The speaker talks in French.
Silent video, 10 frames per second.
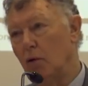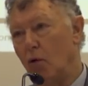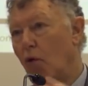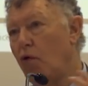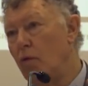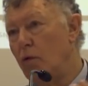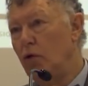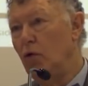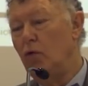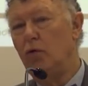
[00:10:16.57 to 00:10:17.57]
grosso
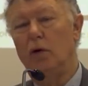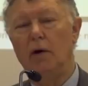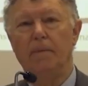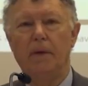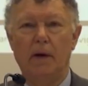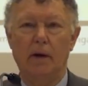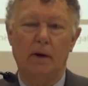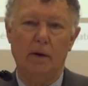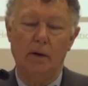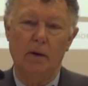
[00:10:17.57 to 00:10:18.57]
modo,
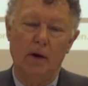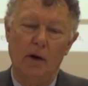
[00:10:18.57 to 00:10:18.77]
euh,